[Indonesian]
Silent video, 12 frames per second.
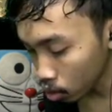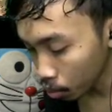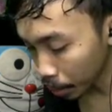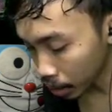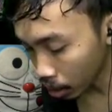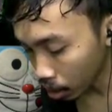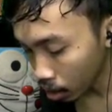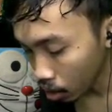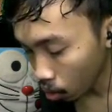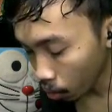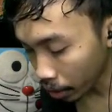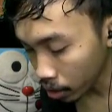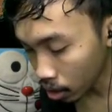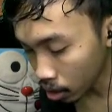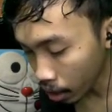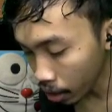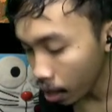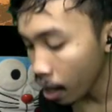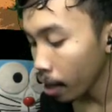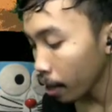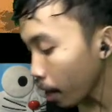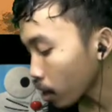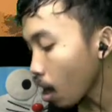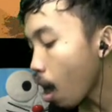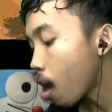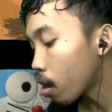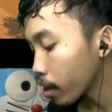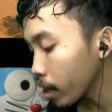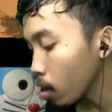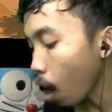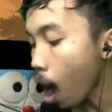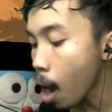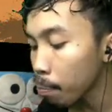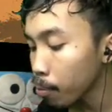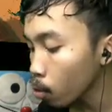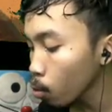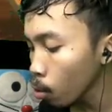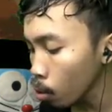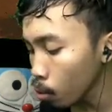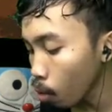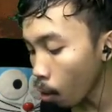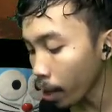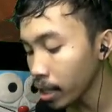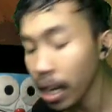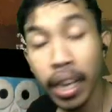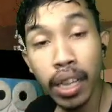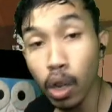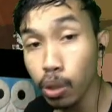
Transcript: Cuperja. Oke, okay, selesai. Gap hurry up dulu. Oke, okay, jadi kita harus